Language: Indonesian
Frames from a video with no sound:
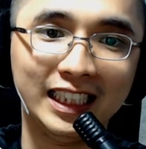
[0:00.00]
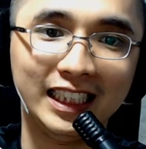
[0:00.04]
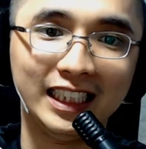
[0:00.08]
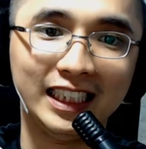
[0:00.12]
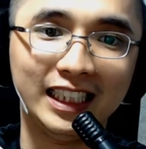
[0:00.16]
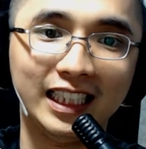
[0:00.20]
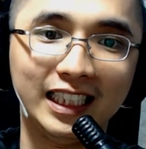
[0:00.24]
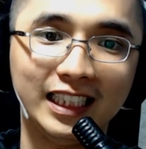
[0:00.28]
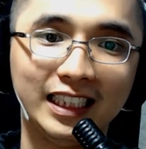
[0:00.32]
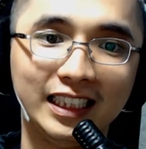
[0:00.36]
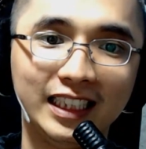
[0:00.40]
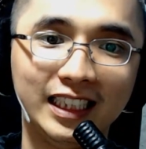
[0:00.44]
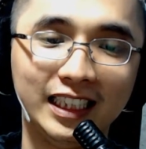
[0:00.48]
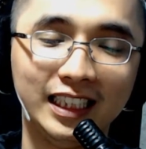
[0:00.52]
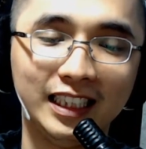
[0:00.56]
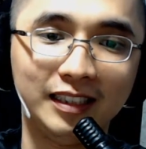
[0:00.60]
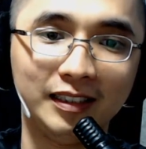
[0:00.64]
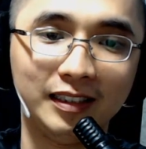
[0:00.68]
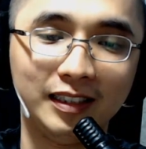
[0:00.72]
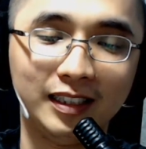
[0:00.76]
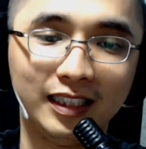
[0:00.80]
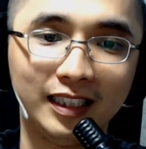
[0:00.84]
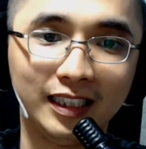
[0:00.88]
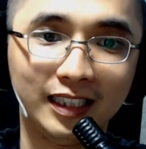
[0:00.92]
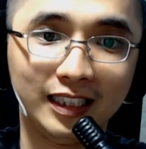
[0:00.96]
Yang ini
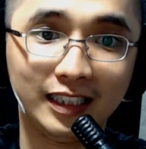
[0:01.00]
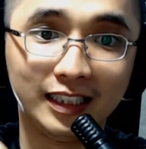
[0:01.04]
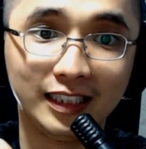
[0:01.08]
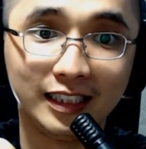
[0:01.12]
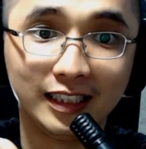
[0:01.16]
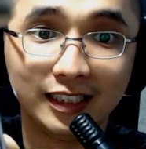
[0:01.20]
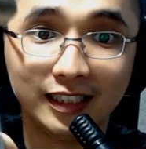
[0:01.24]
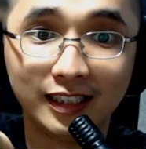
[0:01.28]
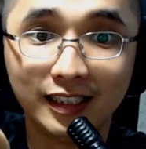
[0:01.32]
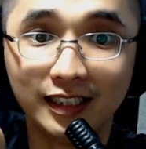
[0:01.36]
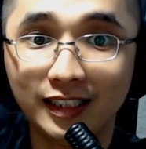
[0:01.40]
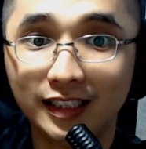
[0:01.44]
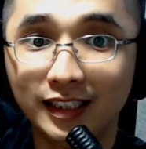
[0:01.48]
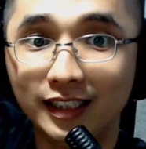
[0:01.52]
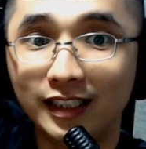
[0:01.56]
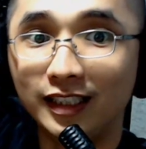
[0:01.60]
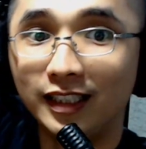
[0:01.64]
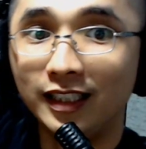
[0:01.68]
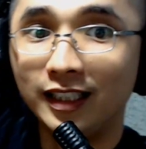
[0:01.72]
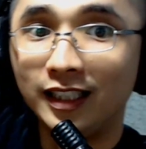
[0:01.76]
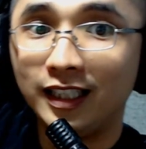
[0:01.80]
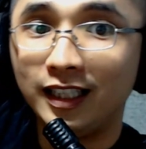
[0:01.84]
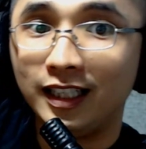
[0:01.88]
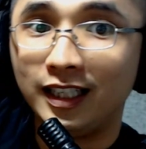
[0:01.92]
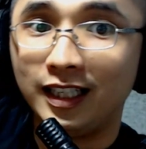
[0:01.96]
di
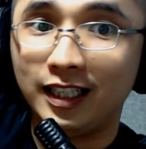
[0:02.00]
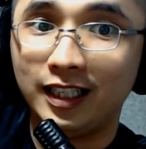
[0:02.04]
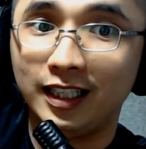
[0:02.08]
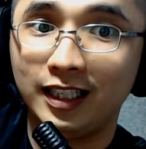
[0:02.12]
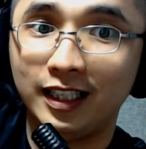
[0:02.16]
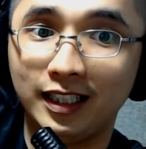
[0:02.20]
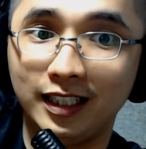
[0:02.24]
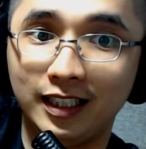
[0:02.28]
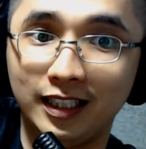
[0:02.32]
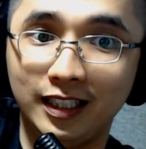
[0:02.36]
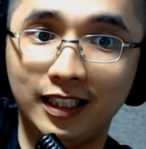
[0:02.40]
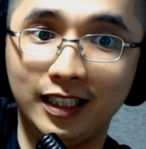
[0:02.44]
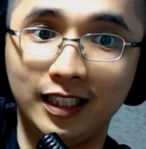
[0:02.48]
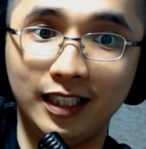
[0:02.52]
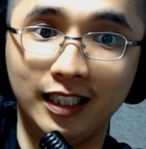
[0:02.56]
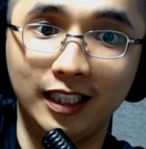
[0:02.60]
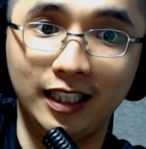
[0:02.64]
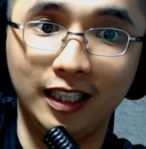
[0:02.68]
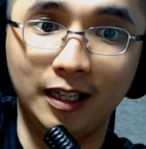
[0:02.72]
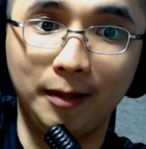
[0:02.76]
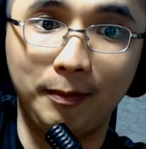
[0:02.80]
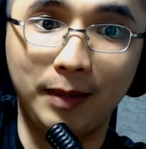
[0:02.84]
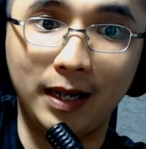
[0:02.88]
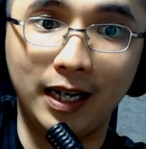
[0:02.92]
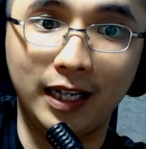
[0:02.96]
ini
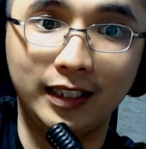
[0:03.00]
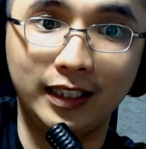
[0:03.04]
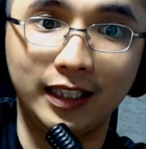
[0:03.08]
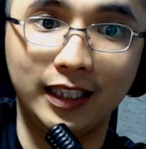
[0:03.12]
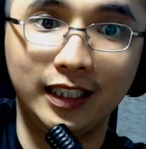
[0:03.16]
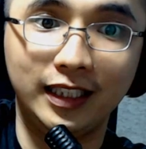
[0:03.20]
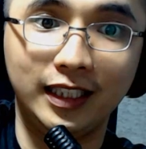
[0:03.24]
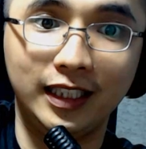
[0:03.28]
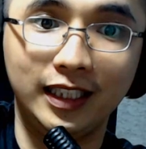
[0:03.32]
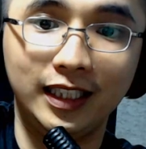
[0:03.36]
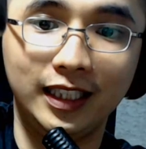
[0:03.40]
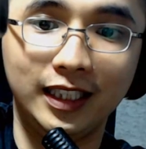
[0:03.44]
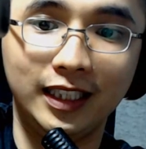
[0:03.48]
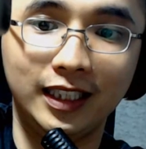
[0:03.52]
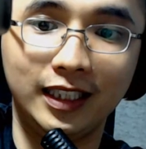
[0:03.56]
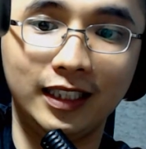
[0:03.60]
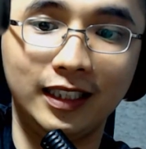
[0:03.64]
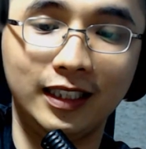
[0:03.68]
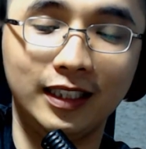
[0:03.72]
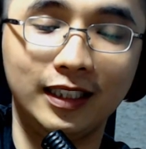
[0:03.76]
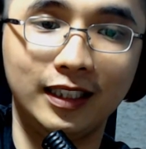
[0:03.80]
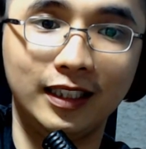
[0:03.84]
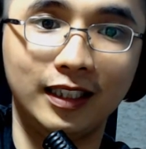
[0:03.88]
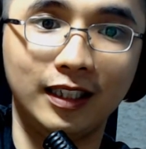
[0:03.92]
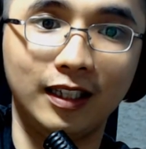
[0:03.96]
kepalanya ini
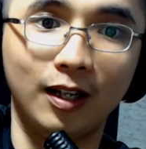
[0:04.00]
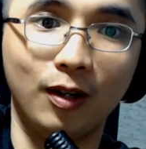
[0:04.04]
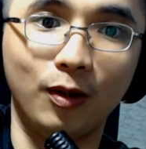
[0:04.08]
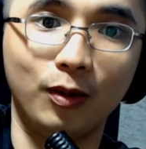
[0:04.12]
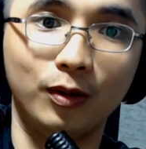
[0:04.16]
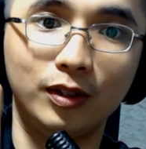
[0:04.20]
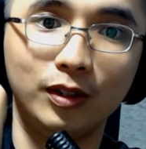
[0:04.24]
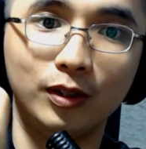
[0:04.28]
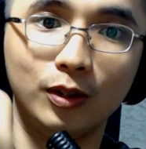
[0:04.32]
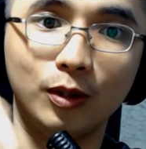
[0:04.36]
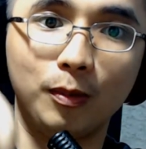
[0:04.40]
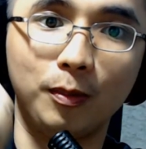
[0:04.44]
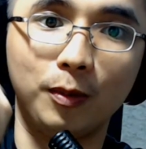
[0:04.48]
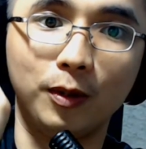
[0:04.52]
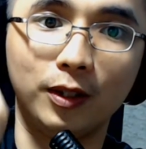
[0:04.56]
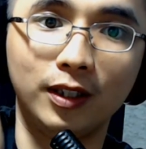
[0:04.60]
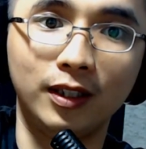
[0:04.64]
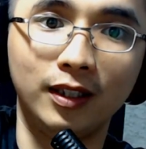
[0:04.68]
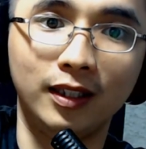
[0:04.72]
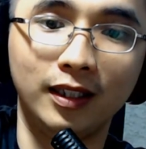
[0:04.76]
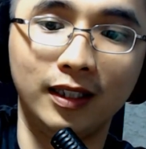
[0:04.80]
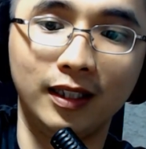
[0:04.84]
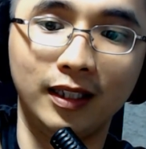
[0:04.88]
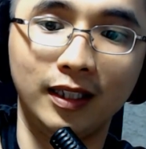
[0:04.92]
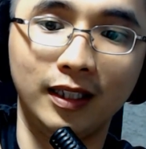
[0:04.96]
kalau dicopot
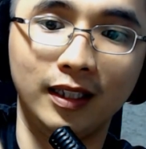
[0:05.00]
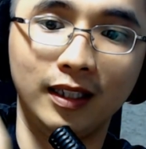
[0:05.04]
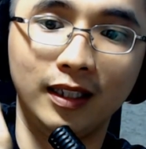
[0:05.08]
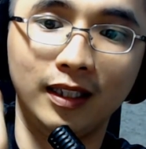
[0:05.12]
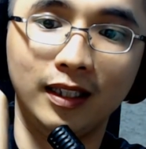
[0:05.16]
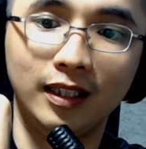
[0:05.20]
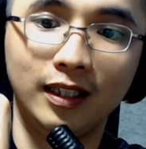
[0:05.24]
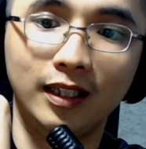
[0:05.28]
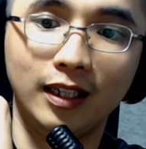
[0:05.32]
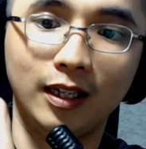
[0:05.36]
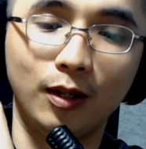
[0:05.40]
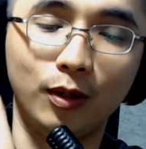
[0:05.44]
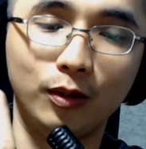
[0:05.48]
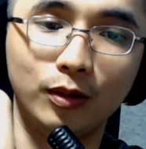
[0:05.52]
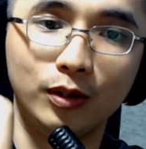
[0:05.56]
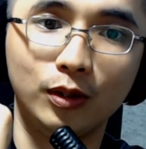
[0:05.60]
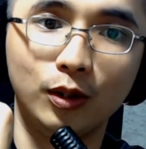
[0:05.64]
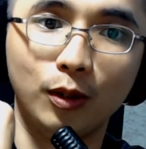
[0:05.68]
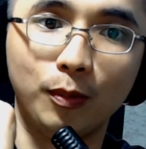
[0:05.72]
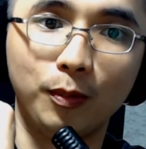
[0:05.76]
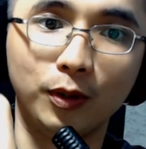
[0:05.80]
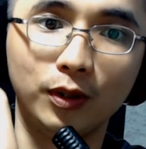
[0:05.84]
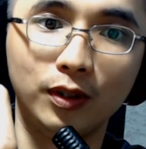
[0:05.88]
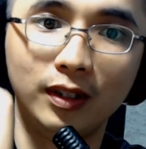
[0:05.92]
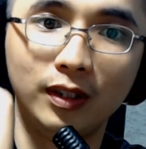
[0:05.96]
kalau
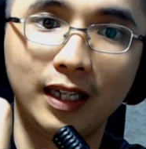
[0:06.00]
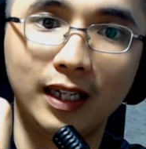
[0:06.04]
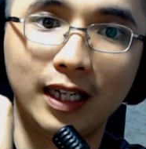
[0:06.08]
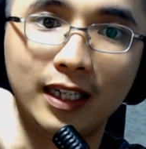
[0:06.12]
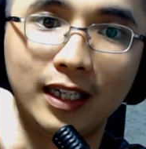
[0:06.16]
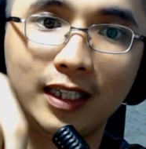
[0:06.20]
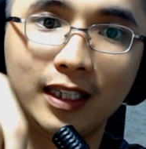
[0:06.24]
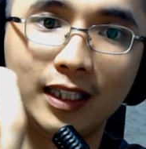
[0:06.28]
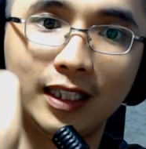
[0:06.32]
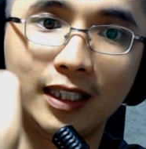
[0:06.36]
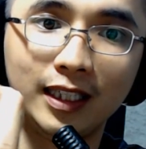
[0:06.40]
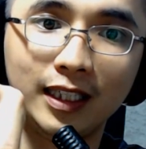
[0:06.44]
dicopot ini kan